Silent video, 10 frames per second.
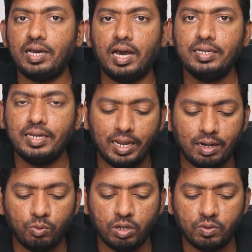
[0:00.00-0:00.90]
பார்த்தீங்கன்னா டார்க் கிரேல
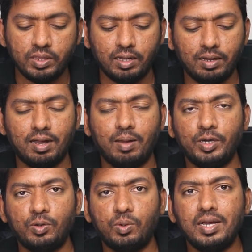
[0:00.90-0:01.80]
உங்களுக்கு வந்து அங்கே
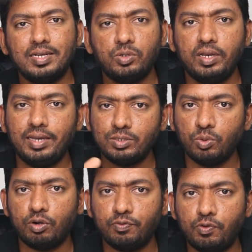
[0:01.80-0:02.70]
காமிக்கும் ஸோ இன்கேஸ்
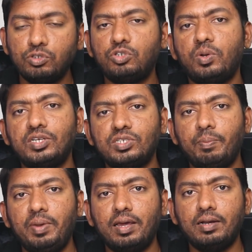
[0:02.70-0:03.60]
உங்களோட ஃபோன் ஸ்டோரேஜ்
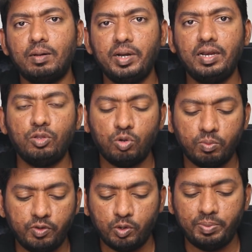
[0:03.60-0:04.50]
கம்மியாக இருக்குது அப்படின்னா இது
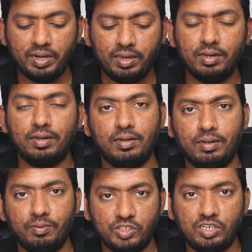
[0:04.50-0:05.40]
ரொம்பவே ஒரு பெரிய
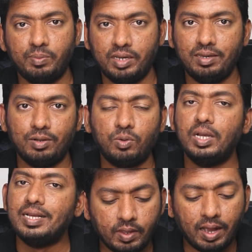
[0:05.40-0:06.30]
விஷயமா இருக்கும்
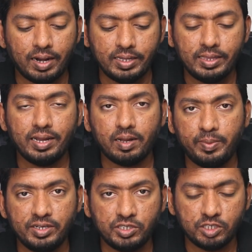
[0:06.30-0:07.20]
அண்ட் இந்த
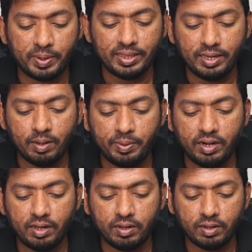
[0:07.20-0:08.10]
ரெக்கமெண்டேஷன்ஸ் பார்த்தீங்க
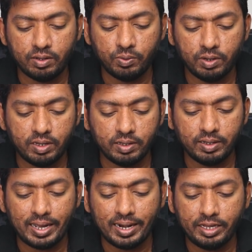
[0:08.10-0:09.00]
அப்படின்னா உங்களுக்கு
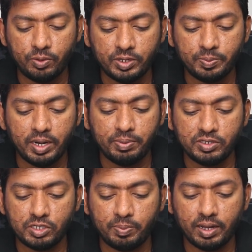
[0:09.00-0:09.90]
கேட்டகரி வைஸ் மாதிரி
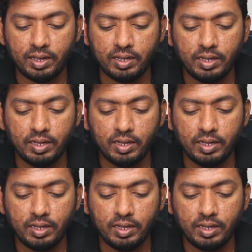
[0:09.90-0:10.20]
பிரிச்சிருப்பாங்க